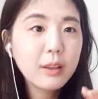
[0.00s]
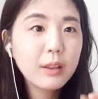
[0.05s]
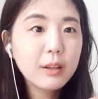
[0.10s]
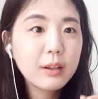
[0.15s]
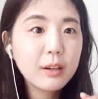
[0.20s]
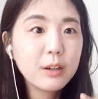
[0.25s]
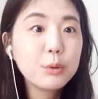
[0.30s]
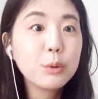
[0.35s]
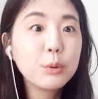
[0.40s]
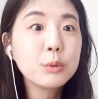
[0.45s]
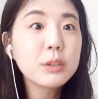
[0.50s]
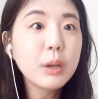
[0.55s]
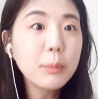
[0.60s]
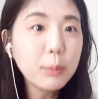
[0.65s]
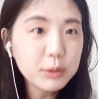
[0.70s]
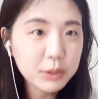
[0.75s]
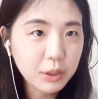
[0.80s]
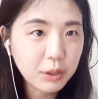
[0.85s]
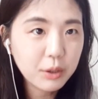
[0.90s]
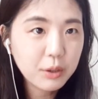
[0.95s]
글도
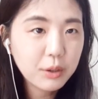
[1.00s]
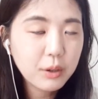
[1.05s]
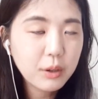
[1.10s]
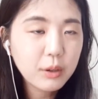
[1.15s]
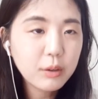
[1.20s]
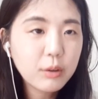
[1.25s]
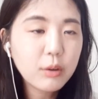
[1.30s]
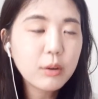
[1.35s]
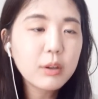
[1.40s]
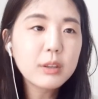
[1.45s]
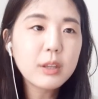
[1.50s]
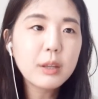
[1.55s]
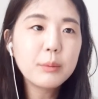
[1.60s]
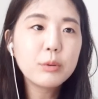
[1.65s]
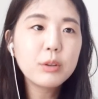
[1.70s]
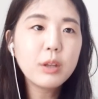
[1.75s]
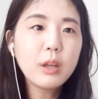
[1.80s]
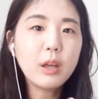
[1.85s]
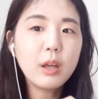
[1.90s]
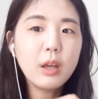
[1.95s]
써보죠. 그렇기
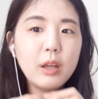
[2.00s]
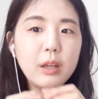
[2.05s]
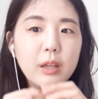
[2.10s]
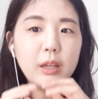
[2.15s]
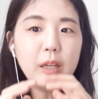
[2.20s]
때문에